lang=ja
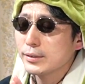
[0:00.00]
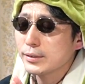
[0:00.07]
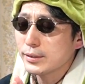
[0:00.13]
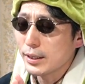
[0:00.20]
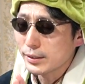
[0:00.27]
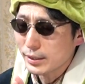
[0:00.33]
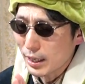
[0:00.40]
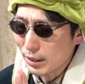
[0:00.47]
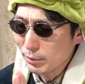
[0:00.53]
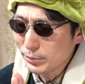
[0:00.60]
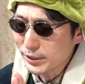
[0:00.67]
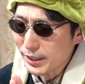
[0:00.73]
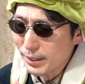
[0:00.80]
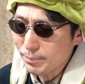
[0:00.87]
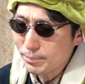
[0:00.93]
さあ頼む
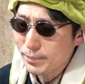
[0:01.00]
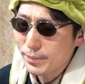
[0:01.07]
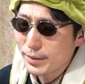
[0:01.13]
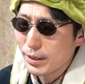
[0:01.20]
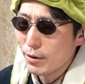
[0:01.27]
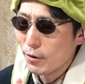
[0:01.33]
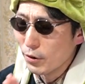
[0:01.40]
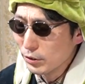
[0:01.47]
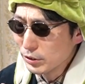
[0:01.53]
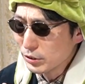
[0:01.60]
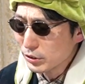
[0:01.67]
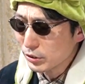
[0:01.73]
ぜ本